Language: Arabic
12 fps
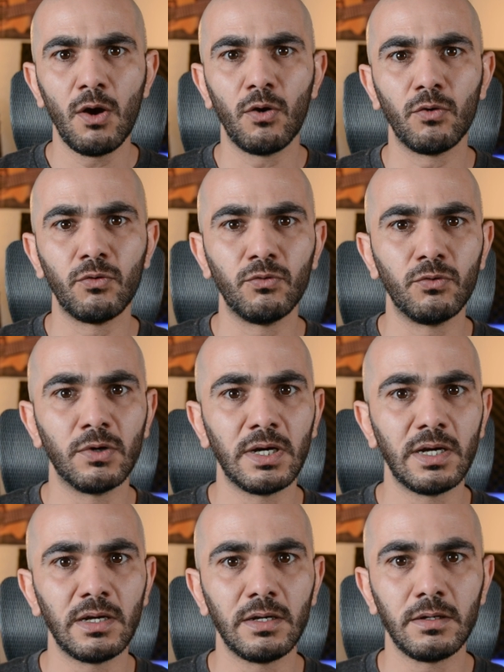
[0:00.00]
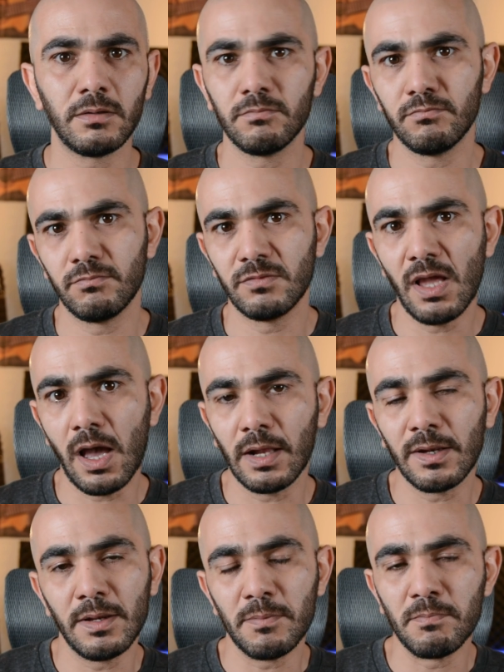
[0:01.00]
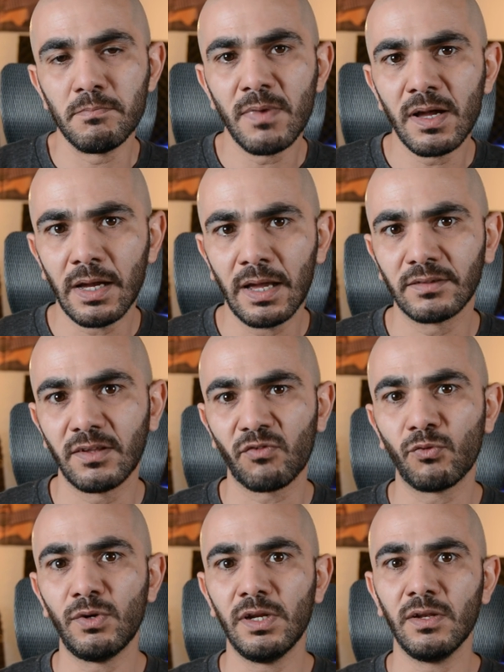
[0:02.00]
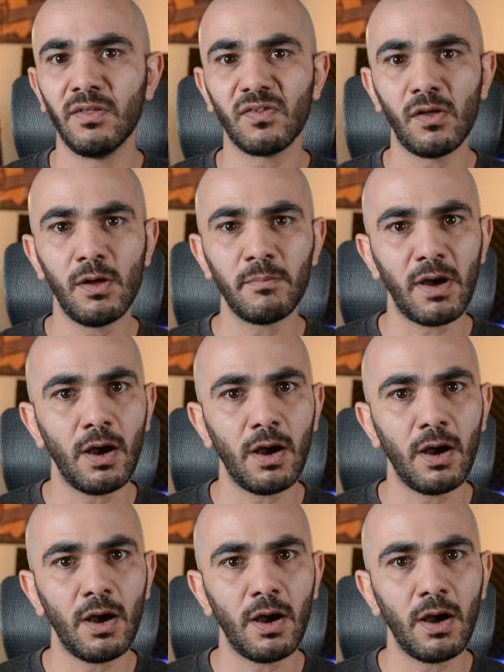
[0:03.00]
ويعني ما حدثوا لي النظام